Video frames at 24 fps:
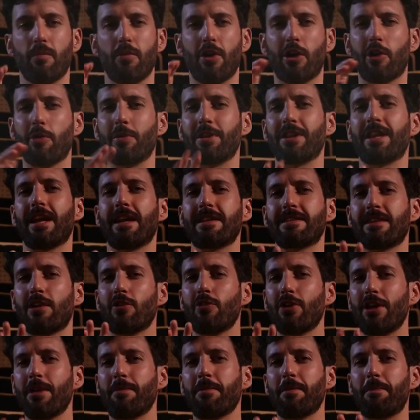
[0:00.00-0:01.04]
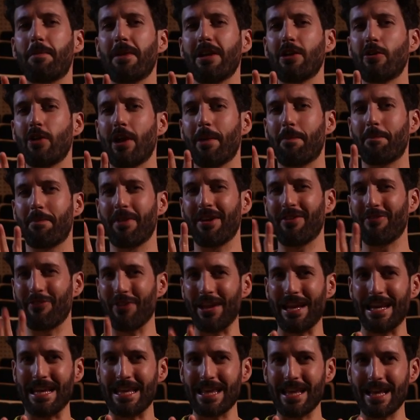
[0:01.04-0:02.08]
Voy a comentarles algunas de mis películas
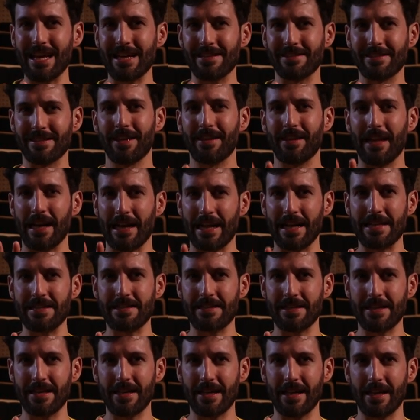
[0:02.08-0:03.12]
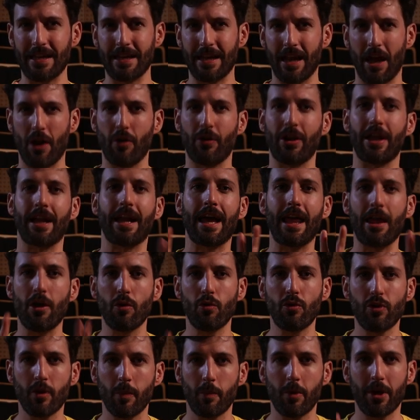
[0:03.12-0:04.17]
preferidas del Han Cine, aunque cada
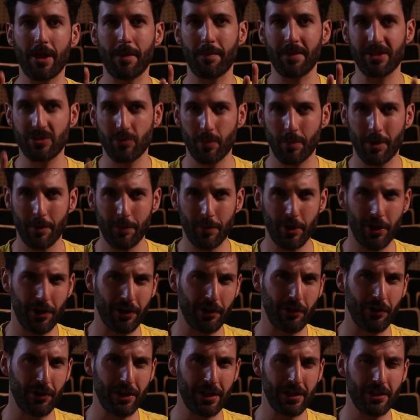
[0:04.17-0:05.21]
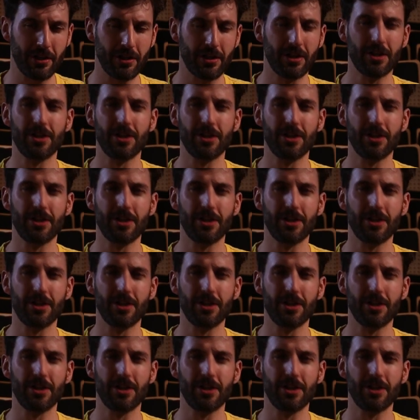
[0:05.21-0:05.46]
uno puede armar su propio recorrido.